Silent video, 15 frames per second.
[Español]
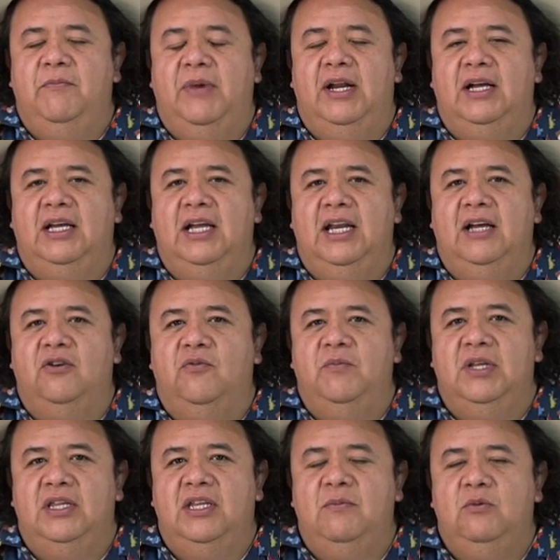para que la
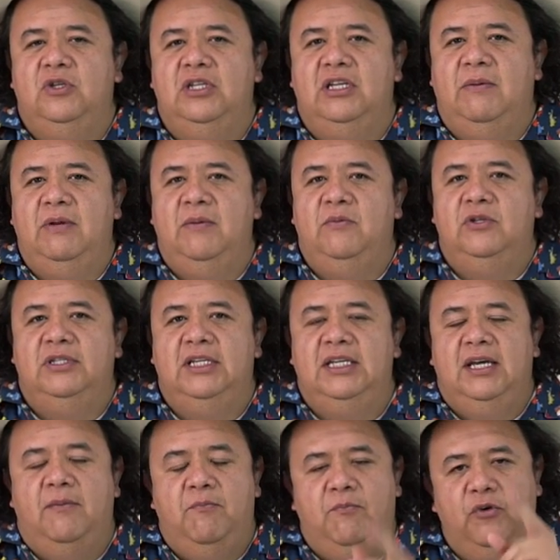comentemos y hablemos de
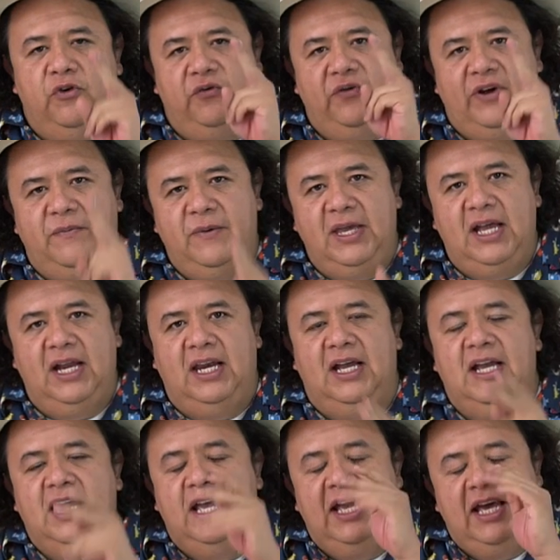ella. Porfa, véanla.